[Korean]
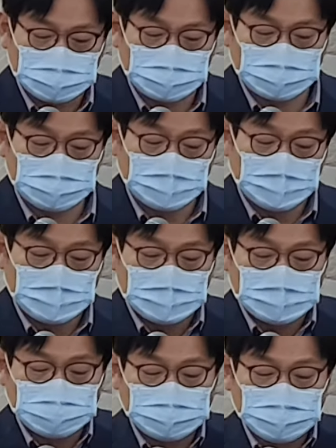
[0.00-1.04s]
근데
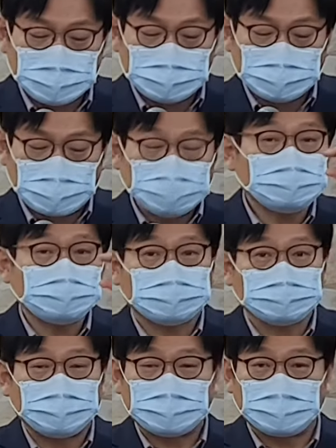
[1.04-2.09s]
성경에는 한 줄
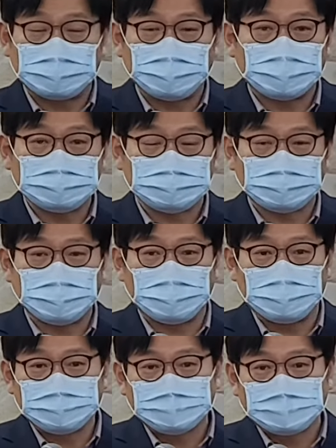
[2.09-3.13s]
정도밖에 안
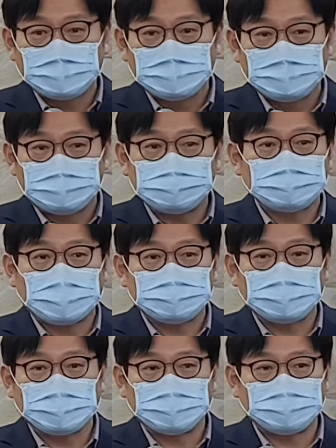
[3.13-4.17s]
나와가지고 홀다로
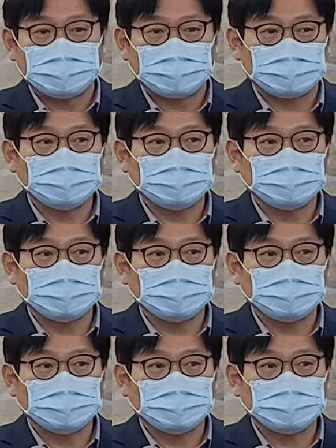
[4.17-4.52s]
우리가 뭐 그냥